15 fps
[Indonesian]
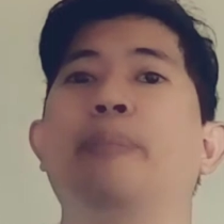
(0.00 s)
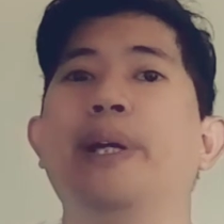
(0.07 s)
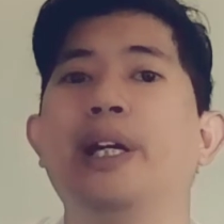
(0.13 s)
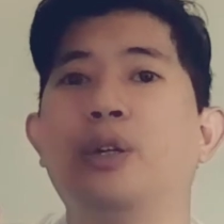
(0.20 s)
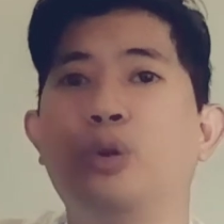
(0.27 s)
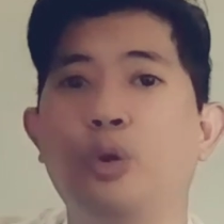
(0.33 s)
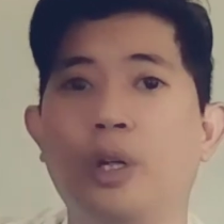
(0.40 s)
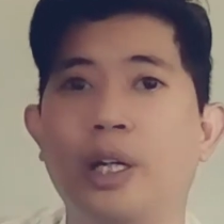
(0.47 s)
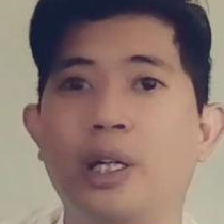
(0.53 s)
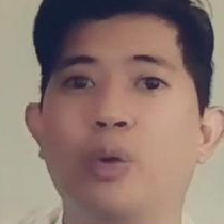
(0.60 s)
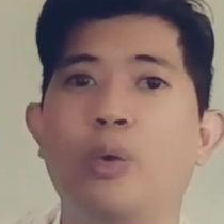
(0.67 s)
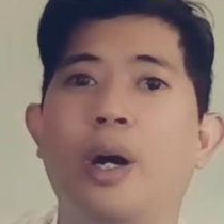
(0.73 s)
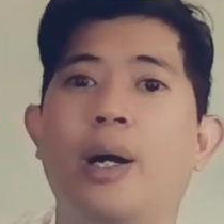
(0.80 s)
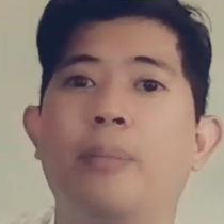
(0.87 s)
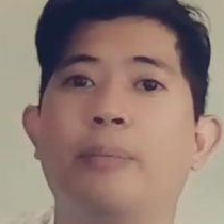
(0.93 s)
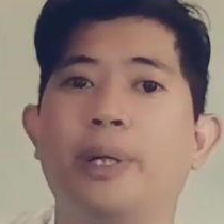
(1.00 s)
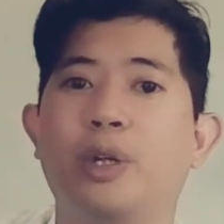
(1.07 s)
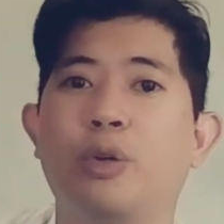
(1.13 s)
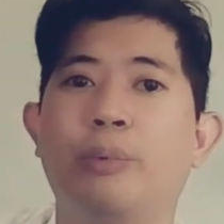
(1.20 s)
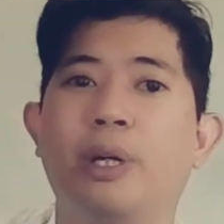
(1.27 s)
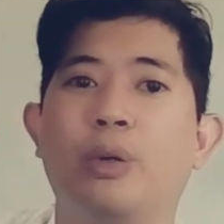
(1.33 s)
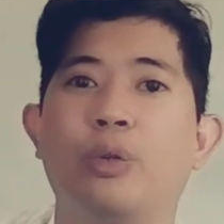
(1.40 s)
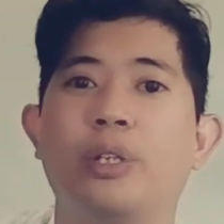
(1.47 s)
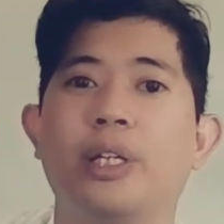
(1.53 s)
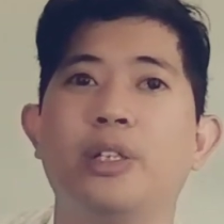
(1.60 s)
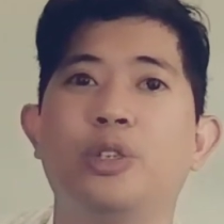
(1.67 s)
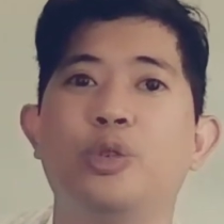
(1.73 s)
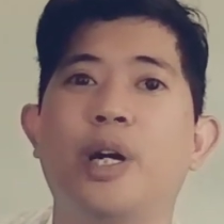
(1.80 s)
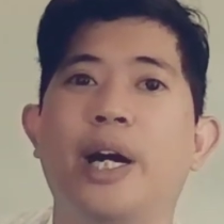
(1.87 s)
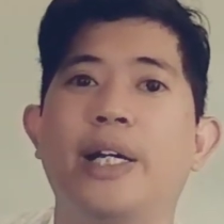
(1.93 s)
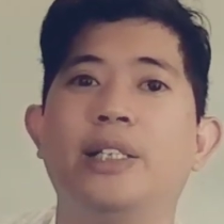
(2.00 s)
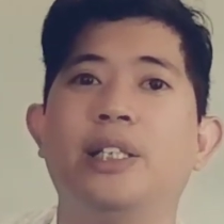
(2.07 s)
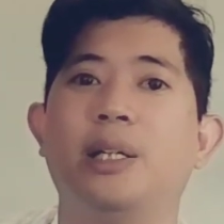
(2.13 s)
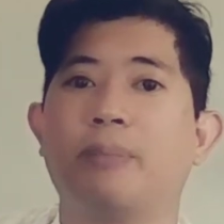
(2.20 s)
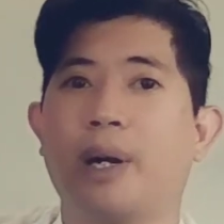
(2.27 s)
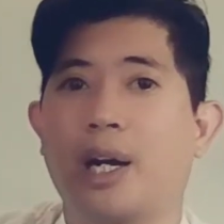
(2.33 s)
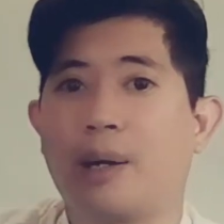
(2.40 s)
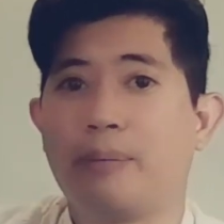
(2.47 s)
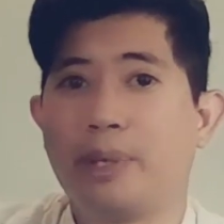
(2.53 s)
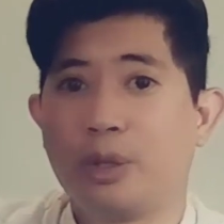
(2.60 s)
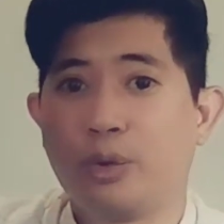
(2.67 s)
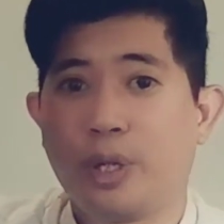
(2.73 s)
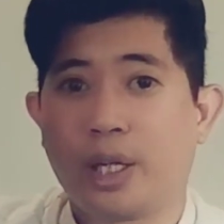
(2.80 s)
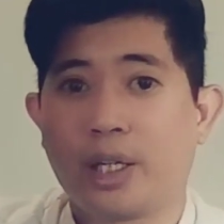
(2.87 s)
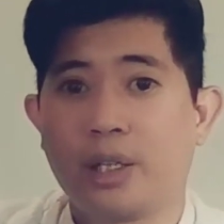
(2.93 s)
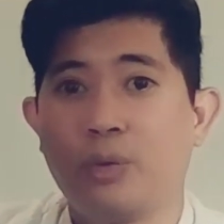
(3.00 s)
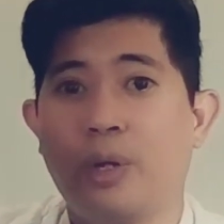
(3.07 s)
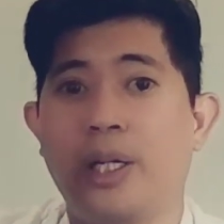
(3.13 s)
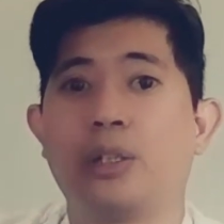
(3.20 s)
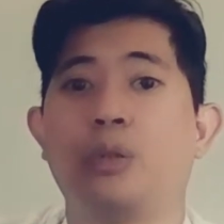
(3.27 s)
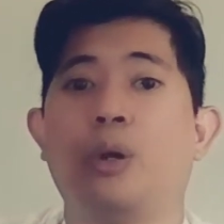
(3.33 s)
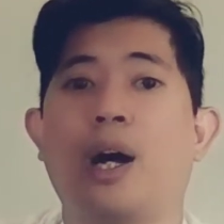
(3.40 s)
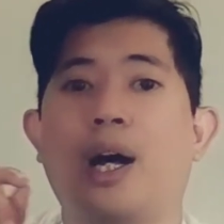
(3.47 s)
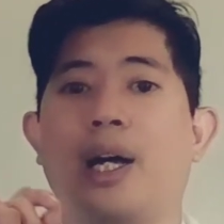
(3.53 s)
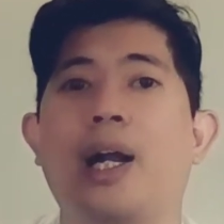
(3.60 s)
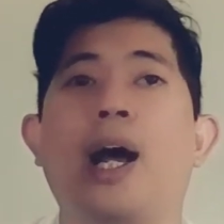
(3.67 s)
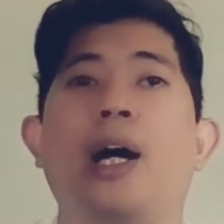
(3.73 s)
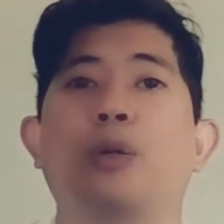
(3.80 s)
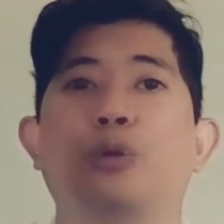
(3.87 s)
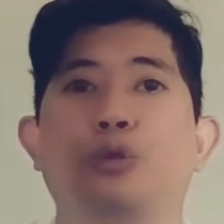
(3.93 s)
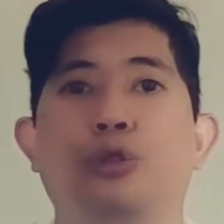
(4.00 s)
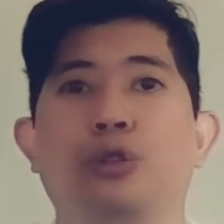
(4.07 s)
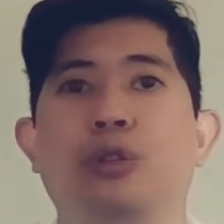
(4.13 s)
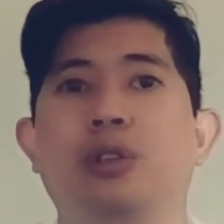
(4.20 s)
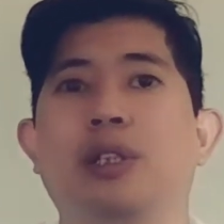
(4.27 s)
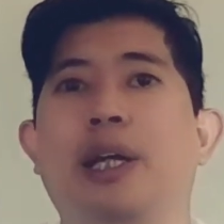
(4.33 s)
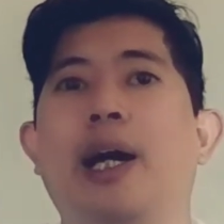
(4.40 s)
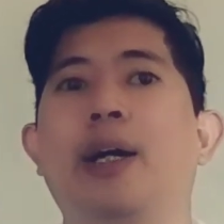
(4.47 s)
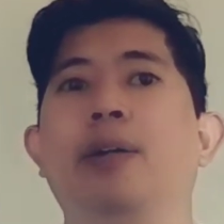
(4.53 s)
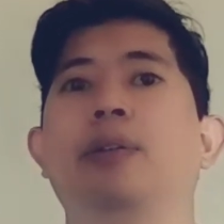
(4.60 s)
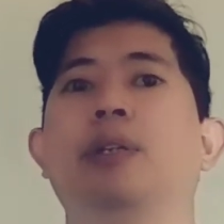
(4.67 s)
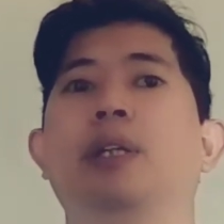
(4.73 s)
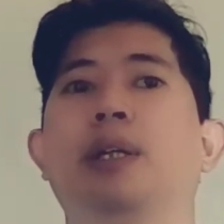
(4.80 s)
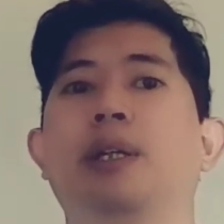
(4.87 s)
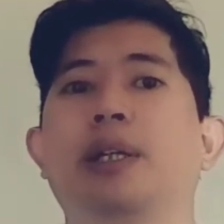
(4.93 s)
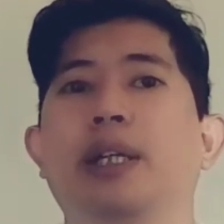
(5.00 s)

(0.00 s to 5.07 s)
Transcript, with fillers: Minggu kedua, minggu berikutnya juga izin, maka minggu yang kedua itu akan hangus ya.